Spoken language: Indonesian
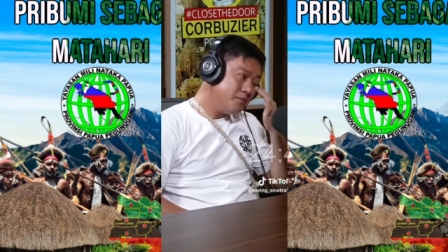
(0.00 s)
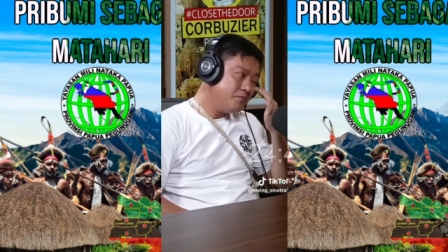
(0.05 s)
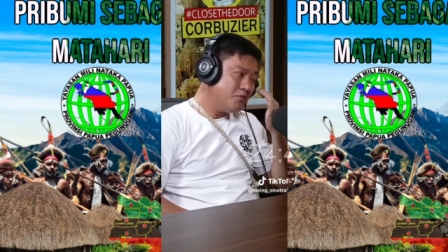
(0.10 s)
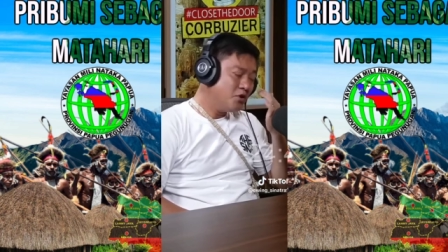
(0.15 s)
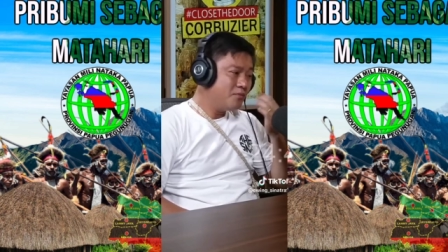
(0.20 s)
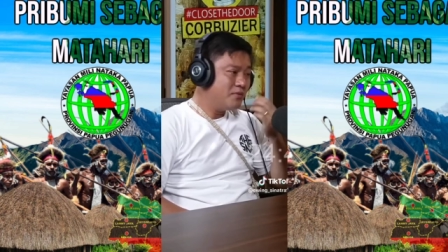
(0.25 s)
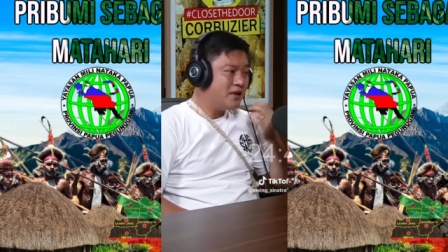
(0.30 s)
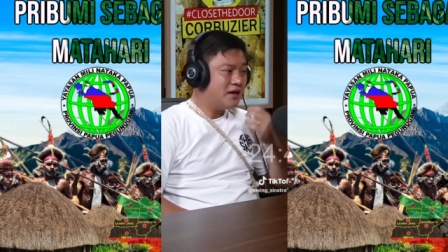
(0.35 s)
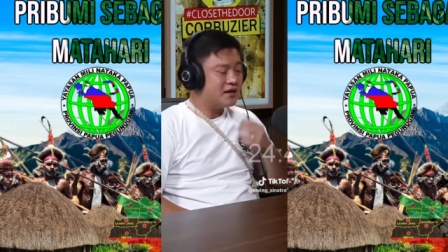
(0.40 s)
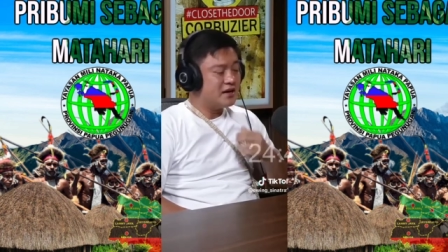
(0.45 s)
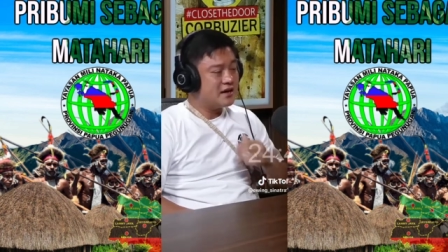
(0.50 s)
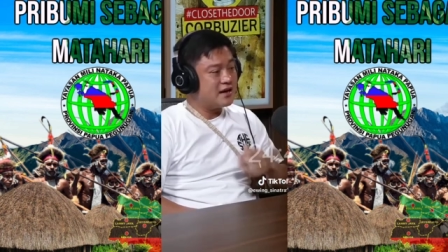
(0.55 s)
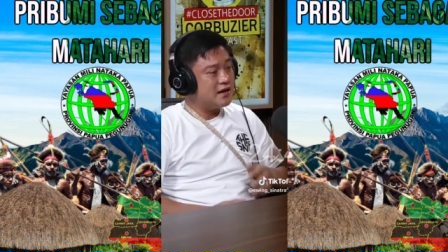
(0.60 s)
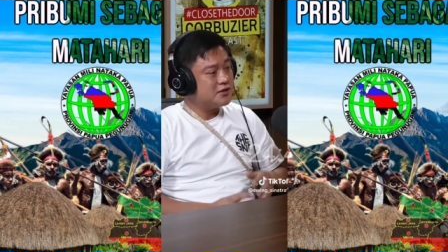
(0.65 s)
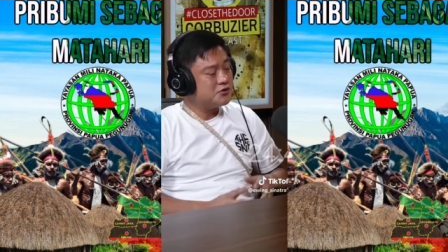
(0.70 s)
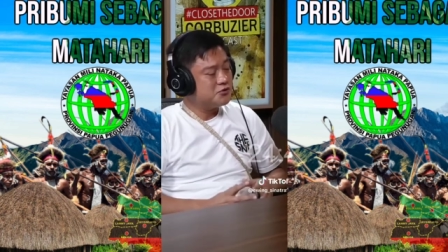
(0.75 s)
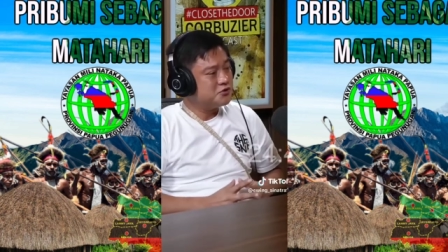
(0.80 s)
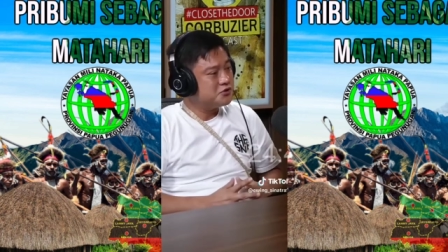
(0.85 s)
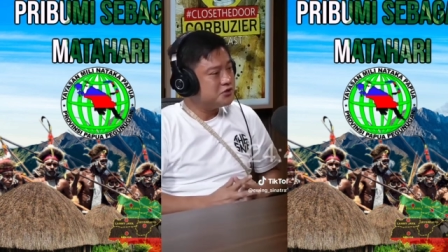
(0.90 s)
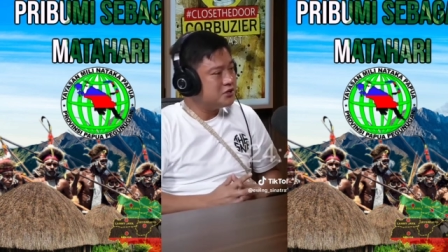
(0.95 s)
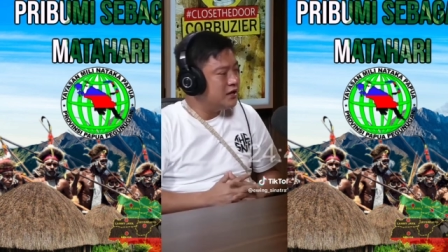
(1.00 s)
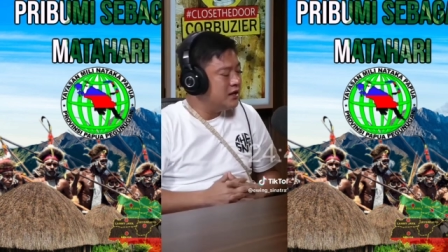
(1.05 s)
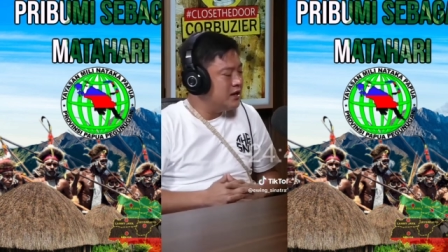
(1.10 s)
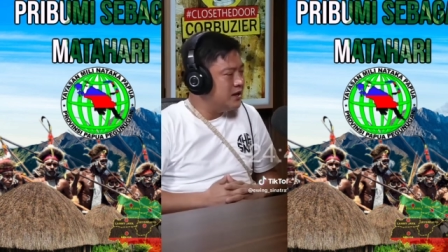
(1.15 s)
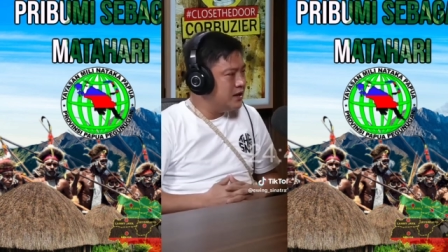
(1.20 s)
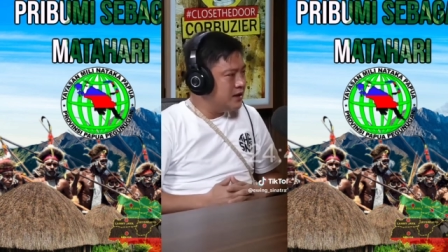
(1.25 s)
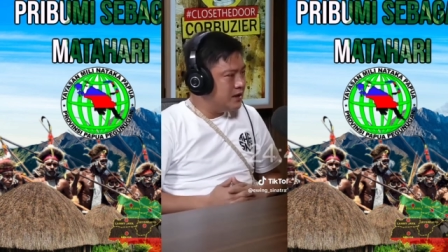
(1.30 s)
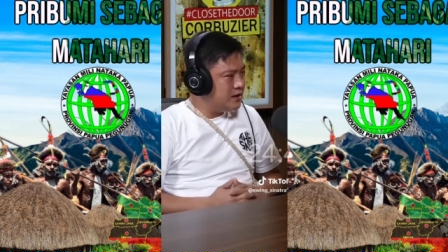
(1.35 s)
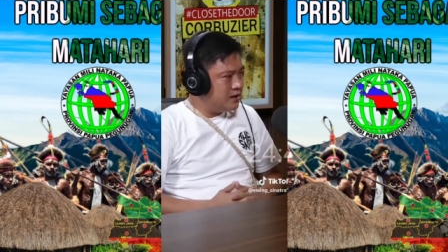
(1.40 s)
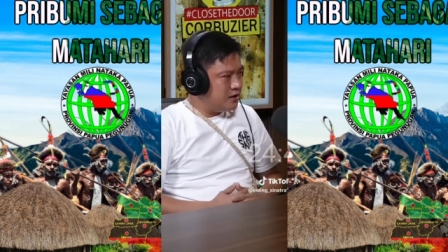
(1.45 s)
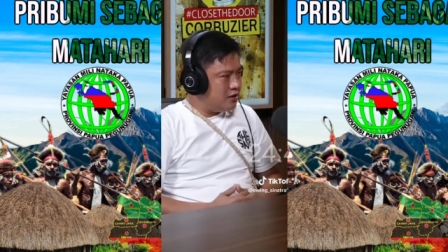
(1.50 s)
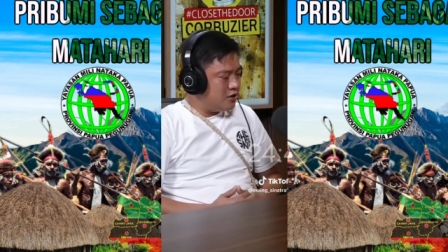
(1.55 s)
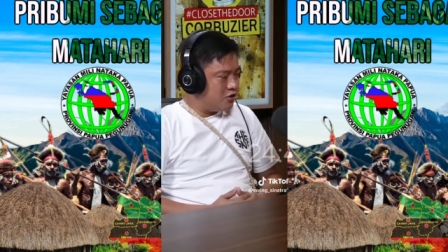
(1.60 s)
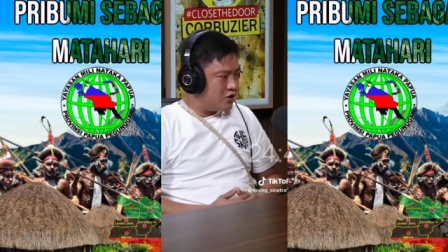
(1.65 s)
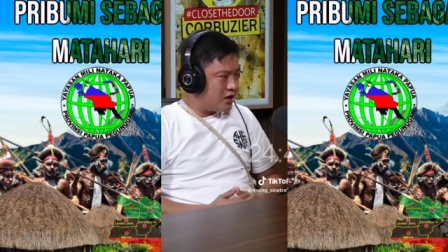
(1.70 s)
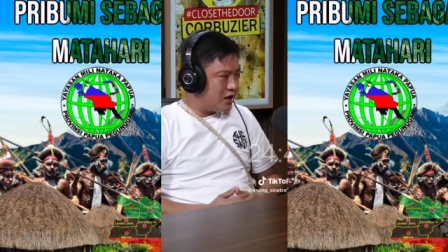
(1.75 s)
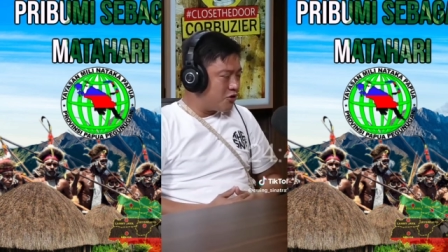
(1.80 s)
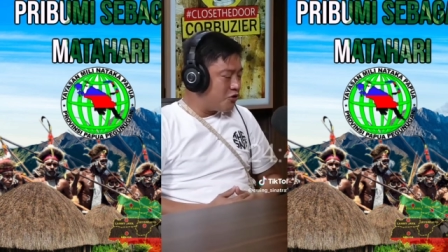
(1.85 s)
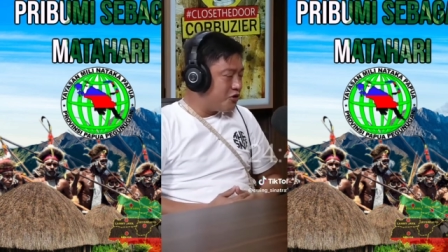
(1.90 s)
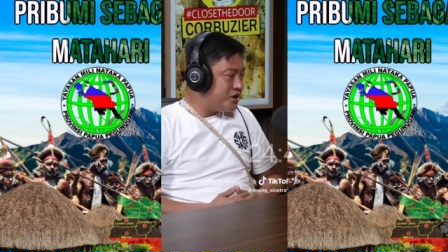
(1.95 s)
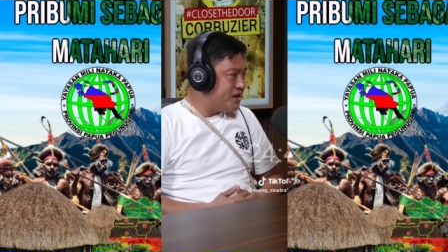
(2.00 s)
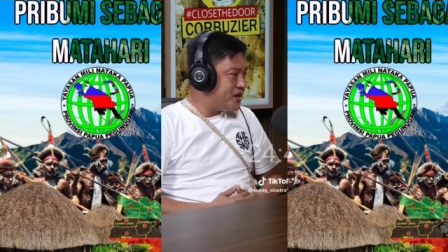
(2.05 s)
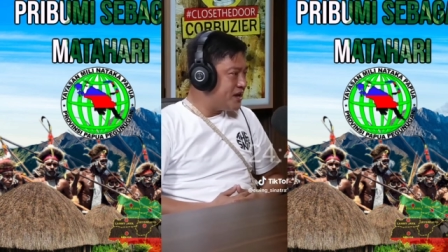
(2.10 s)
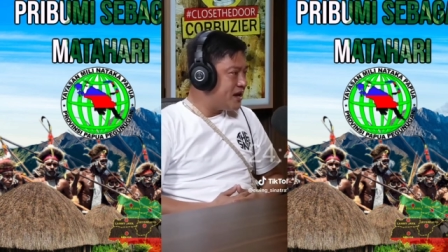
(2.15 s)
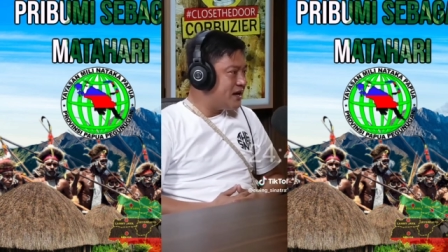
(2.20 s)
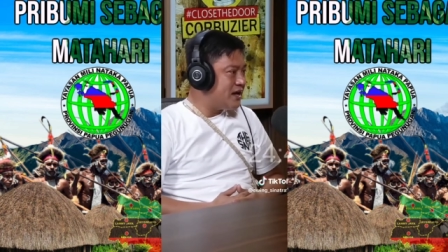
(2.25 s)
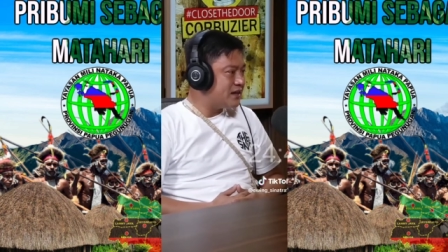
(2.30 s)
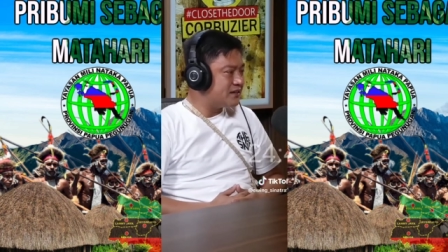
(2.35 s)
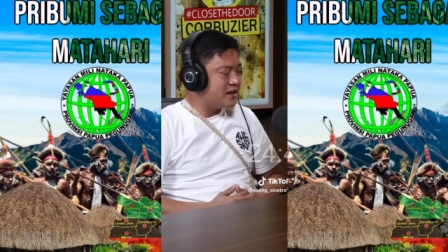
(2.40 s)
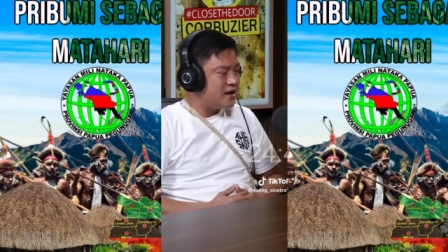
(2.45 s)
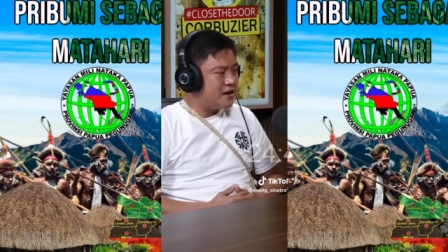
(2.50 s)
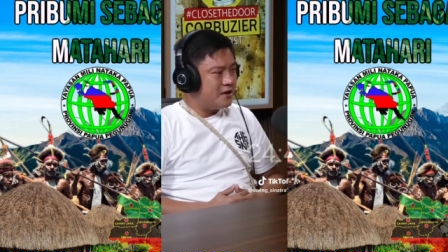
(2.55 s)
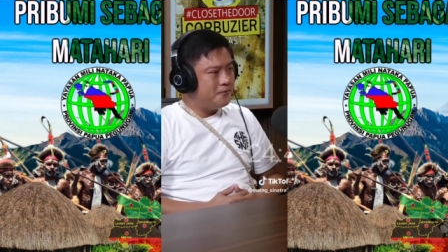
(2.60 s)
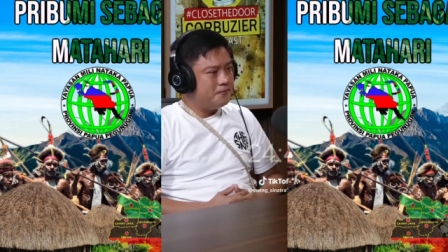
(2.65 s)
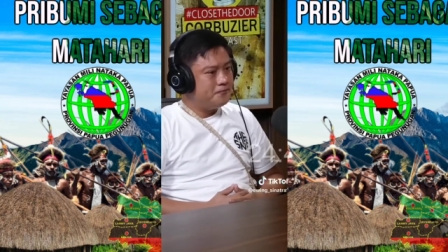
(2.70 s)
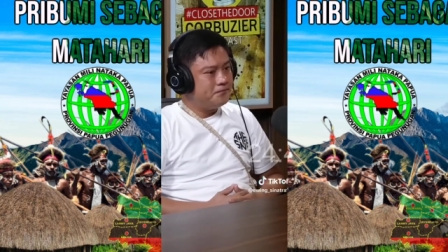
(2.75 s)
belum lagi kasus orang Rohingya datang